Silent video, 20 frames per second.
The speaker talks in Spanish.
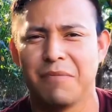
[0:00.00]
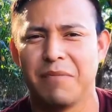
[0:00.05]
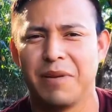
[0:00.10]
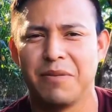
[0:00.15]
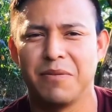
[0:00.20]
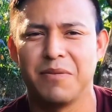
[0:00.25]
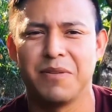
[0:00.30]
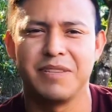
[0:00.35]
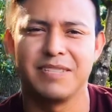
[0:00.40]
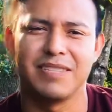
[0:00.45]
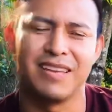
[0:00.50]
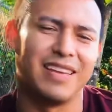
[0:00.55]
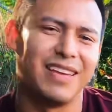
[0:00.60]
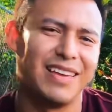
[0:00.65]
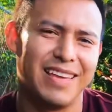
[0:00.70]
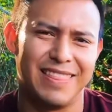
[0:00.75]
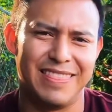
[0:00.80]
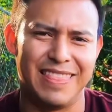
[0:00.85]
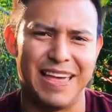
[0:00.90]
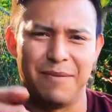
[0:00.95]
Tal vez uno dice,
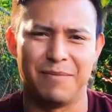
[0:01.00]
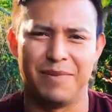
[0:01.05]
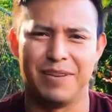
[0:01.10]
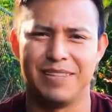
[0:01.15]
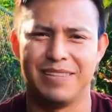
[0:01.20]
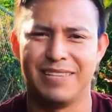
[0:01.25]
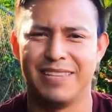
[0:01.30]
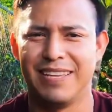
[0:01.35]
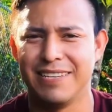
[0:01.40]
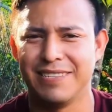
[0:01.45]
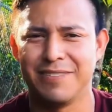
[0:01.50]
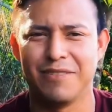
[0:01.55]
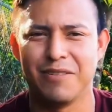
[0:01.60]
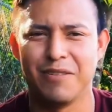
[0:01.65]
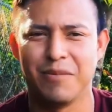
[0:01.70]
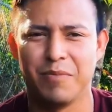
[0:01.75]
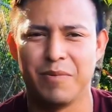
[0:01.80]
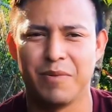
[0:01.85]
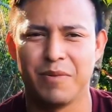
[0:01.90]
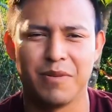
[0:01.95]
no, este es
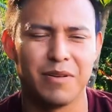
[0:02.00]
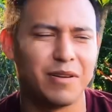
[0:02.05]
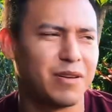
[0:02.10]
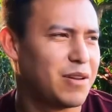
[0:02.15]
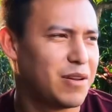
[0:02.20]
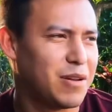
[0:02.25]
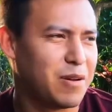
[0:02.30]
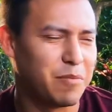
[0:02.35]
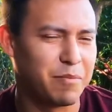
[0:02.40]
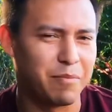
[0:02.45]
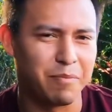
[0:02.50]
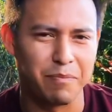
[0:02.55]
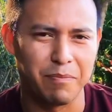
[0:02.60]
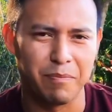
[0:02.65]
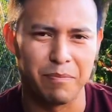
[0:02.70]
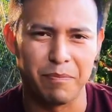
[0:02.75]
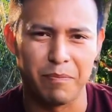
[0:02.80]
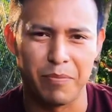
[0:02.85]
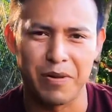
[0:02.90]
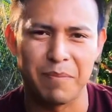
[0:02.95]
solo
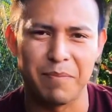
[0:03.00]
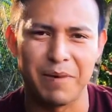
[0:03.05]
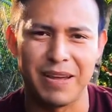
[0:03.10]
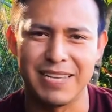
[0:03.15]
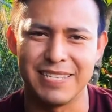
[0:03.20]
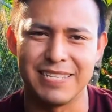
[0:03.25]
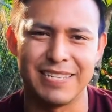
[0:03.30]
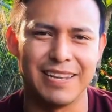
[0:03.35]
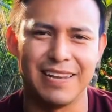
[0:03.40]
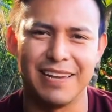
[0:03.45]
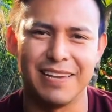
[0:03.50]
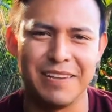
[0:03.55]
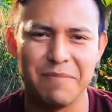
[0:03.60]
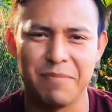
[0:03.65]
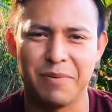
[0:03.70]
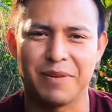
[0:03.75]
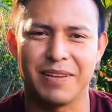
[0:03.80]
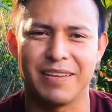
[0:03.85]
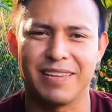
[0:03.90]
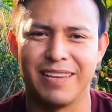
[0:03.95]
por, por aparecer
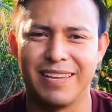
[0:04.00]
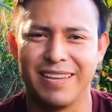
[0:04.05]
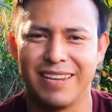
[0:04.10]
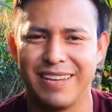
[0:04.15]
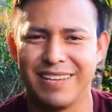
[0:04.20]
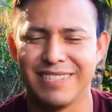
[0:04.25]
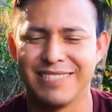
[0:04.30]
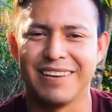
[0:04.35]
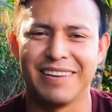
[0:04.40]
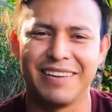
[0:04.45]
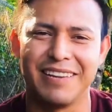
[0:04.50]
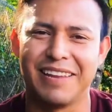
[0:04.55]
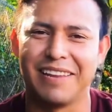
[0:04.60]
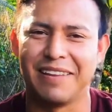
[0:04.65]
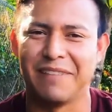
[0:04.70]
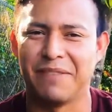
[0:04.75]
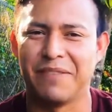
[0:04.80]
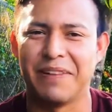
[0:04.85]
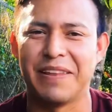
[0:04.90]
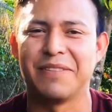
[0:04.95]
ahí porque quiere
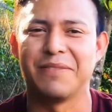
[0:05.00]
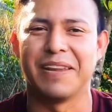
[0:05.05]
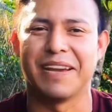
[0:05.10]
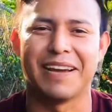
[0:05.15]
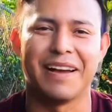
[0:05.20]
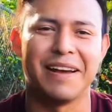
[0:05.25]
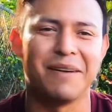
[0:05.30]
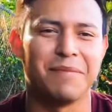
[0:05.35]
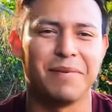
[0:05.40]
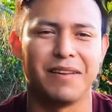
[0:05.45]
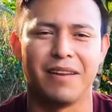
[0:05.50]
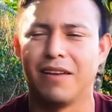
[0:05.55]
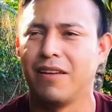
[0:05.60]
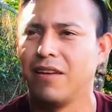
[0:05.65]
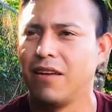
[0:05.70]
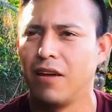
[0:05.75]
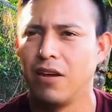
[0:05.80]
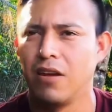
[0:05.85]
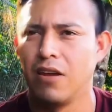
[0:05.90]
salir de frente a una cámara.